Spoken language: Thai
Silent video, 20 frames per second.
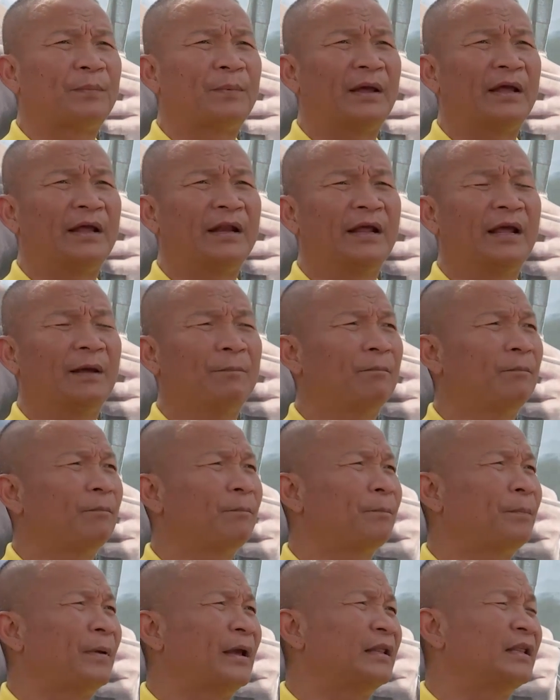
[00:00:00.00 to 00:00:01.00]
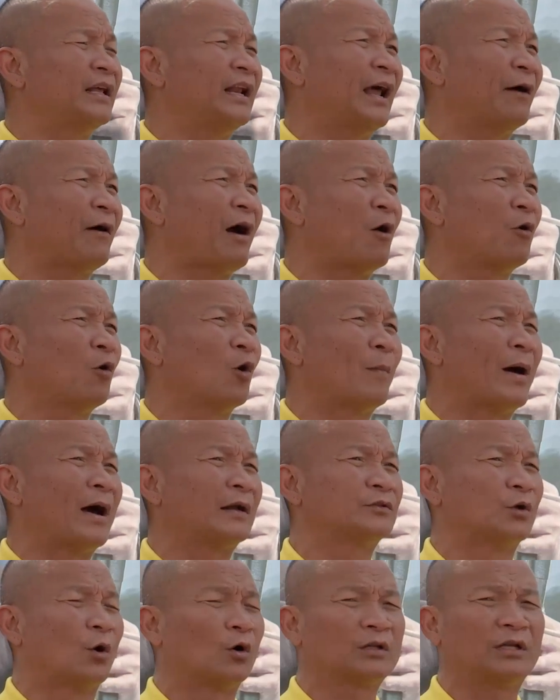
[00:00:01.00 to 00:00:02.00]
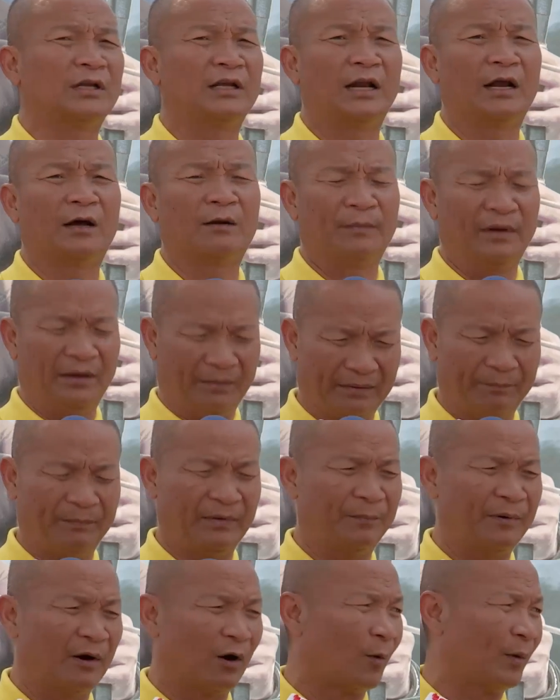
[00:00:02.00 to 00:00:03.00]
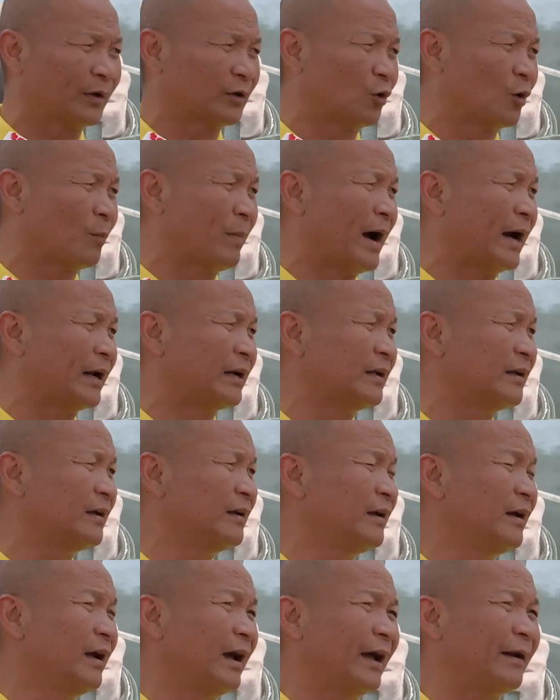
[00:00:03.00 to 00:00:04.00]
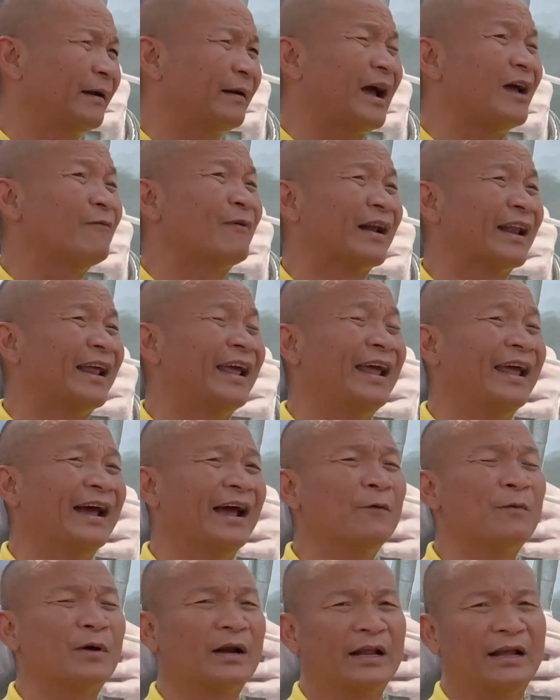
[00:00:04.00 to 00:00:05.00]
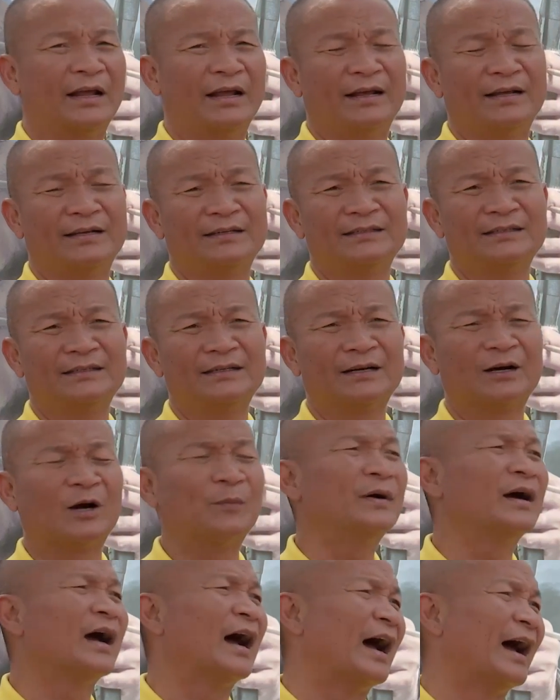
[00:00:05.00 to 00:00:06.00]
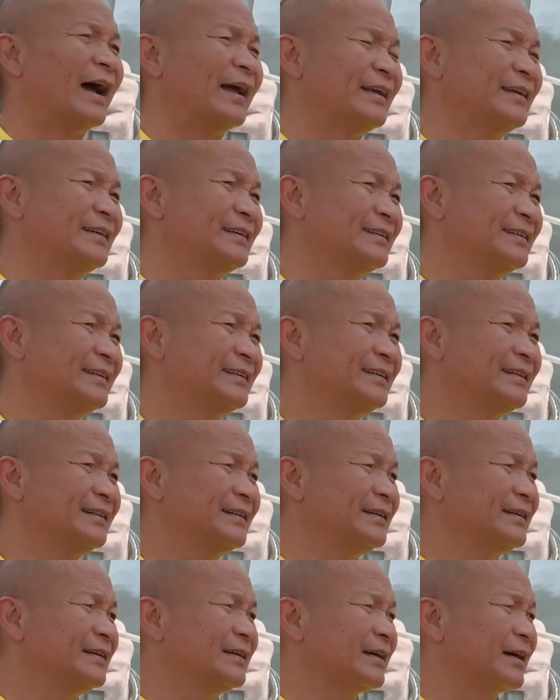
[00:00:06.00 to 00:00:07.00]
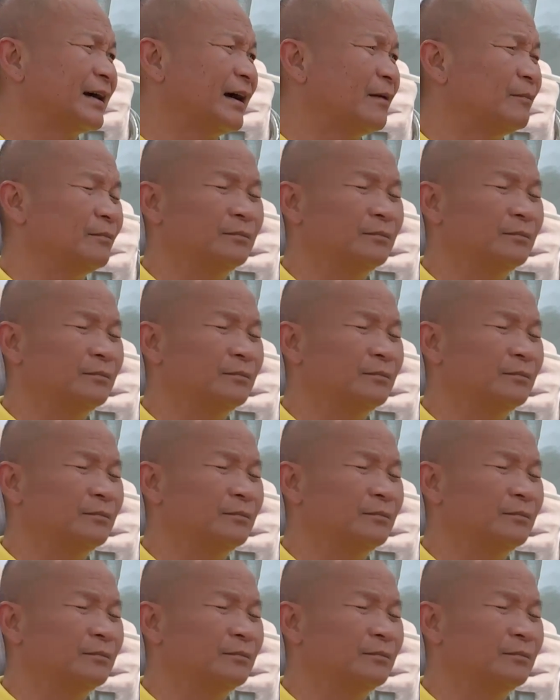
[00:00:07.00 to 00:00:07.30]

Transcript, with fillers: ปีนี้ปีที่แล้วเข้าโรงพยาบาล2 ทีแล้วไม่เพิ่งออกมาจากโรงพยาบาลเนี่ยไข้หวัดเอก็เพิ่งหายที่